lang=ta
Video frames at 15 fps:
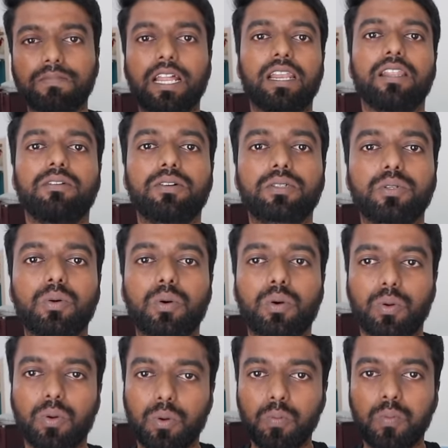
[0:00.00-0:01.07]
நல்ல வருஷம்
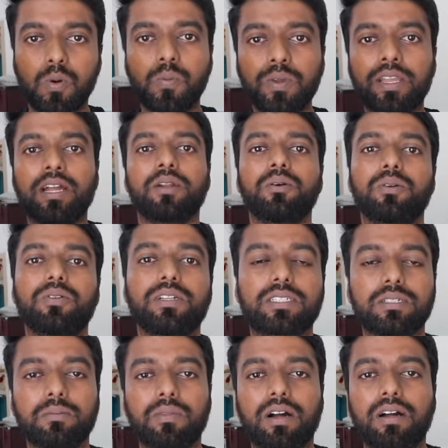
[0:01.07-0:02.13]
ஒரு ஒரு பூமிங்கான ஒரு
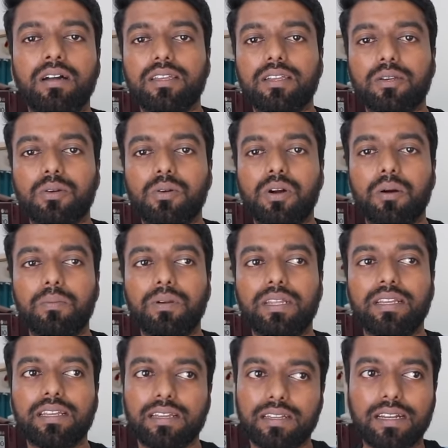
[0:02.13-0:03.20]
வருஷமாக இருக்கும்
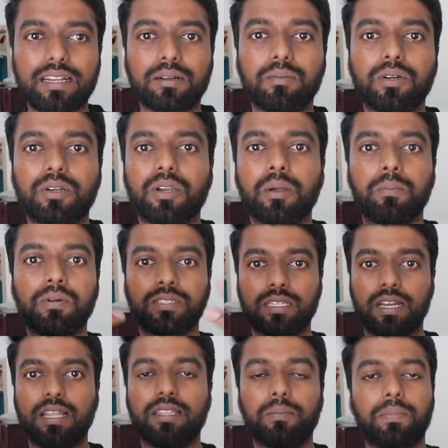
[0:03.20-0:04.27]
அப்படின்னு எனக்கு மட்டும் இல்லை
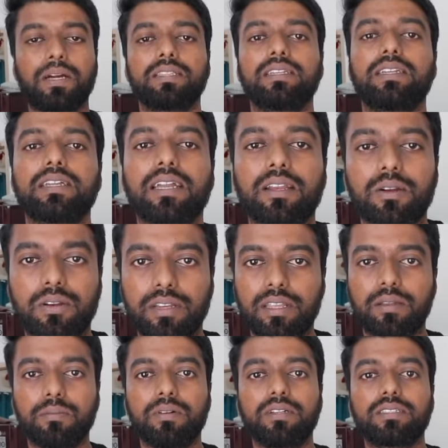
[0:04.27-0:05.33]
பர்சனலாக இதை பார்த்துட்ருக்கேன் என்னோட
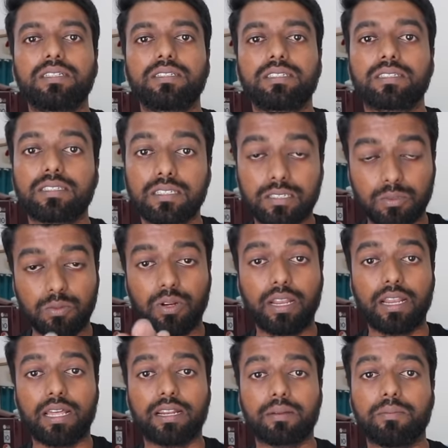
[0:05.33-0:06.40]
டியர் பிரதர்ஸ் அண்ட் சிஸ்டர்ஸ் உங்கள்
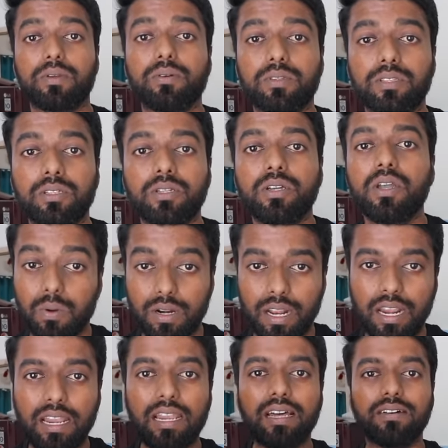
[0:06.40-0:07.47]
எல்லாருக்குமே வந்து ஒரு
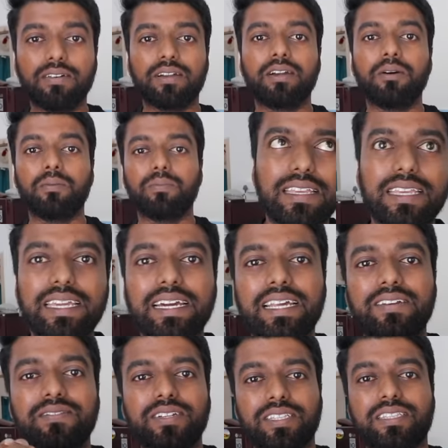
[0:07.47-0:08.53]
நல்ல வருடம்
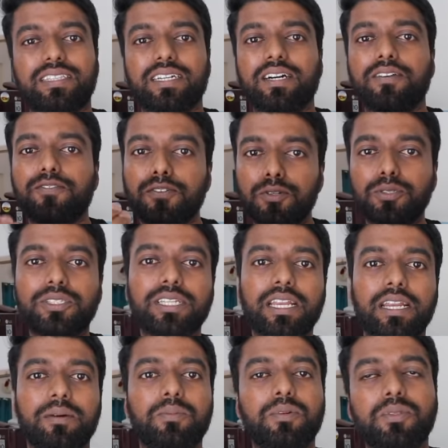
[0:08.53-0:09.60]
இயர் வித்
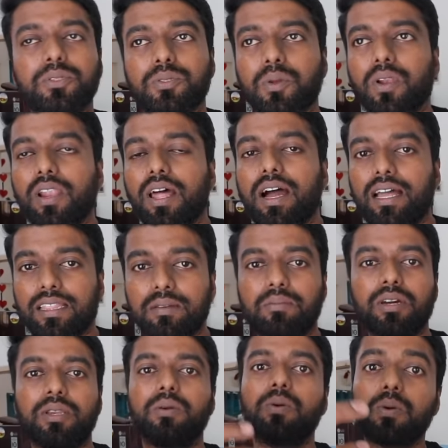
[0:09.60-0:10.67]
ஃப்ரூட்ஸ்னே நம்ம வந்து சொல்லலாம் அந்த
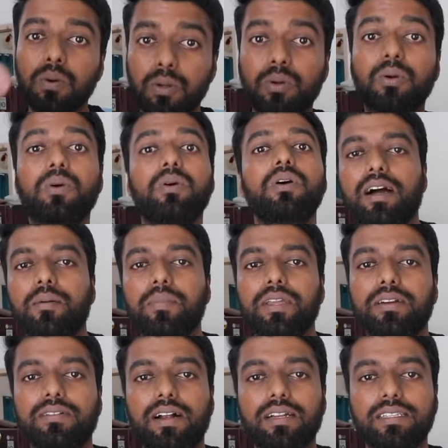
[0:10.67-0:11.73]
மாதிரி உங்களுக்கும்
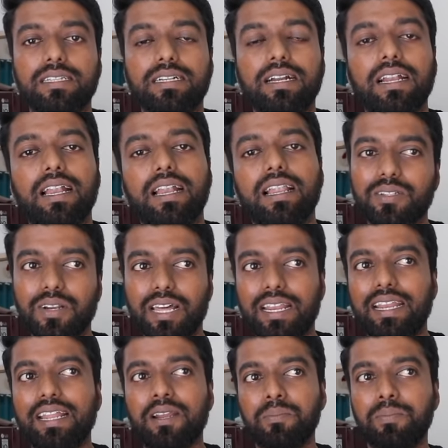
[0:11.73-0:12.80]
அமைய வாழ்த்துக்கள் ஸோ
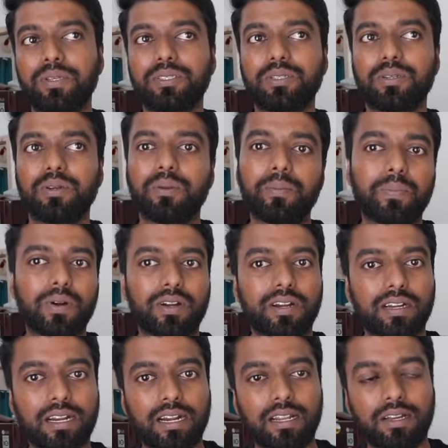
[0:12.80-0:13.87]
நிறைய நேரம் பேசிட்டோம்
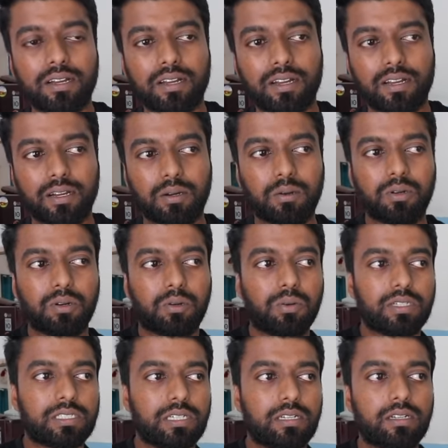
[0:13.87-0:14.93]
இம்பார்ட்டண்ட்டான uh, ஒரு
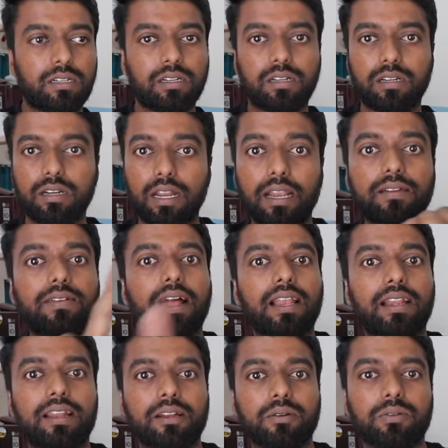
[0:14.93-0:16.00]
கொஷின் நல்ல
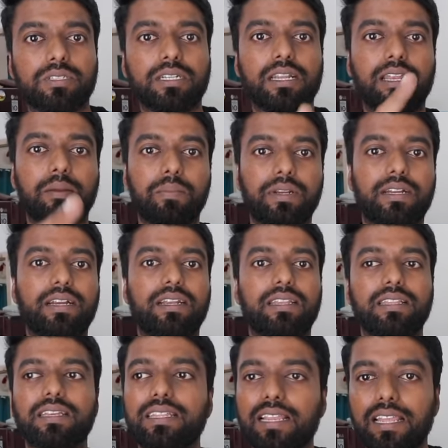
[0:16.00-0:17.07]
வேலிடான கொஷின் நிறைய பேர்
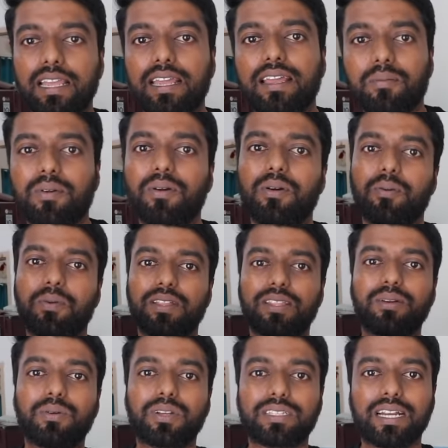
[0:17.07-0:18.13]
கேட்டிருந்தீங்க நீங்க இதுலேயே ப்ரோ
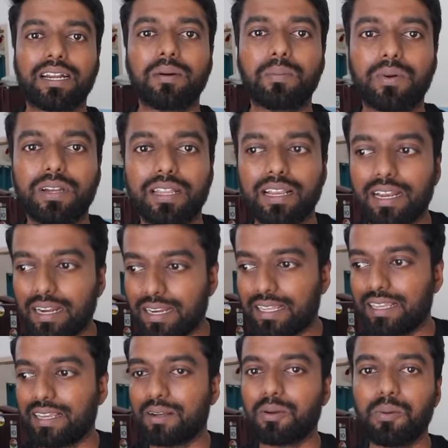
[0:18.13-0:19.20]
பிரதர் கூட சண்டை போட்டிங்களா
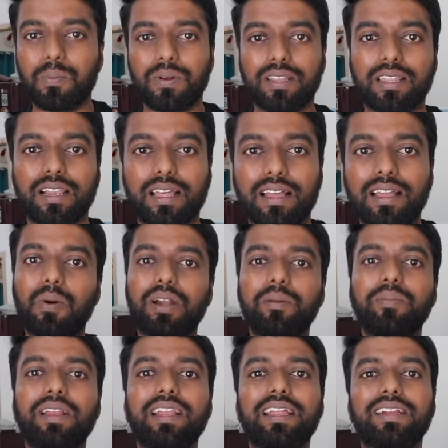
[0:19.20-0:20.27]
நீங்கள் ஏன் கூப்பிட்றது இல்லை ஒன்
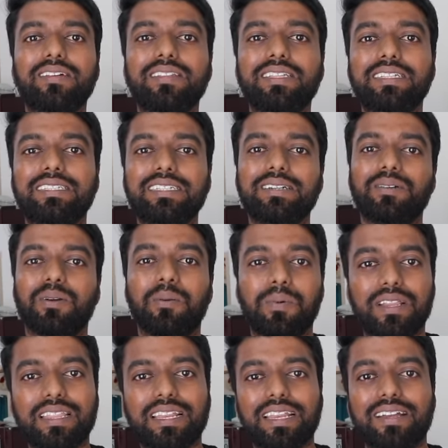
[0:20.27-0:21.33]
மில்லியன் வந்துருச்சு உங்கள்
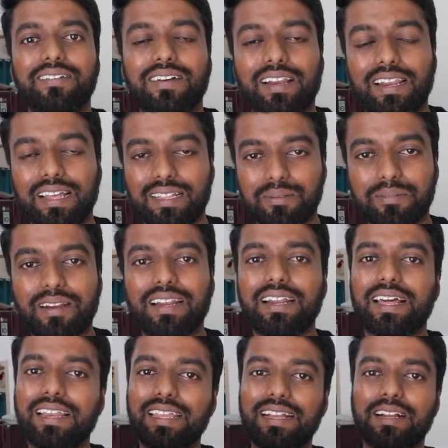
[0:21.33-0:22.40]
பிரதர் ஏன் வரல அந்த
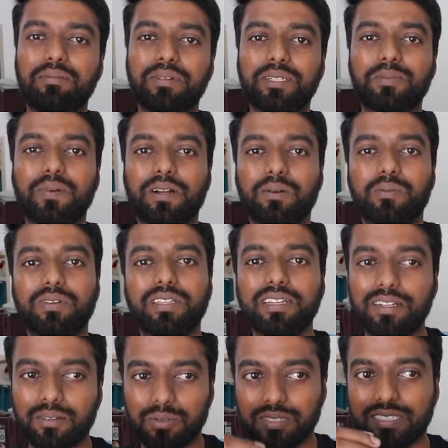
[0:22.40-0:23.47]
மாதிரிலாம் நிறைய கமெண்ட்ஸ் பார்க்கும்போது
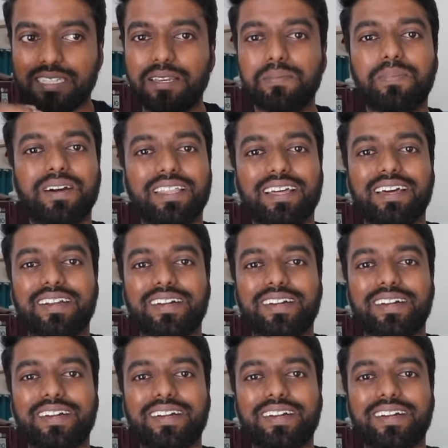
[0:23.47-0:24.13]
எனக்கு கொஞ்சம் சிரிப்பாக தான்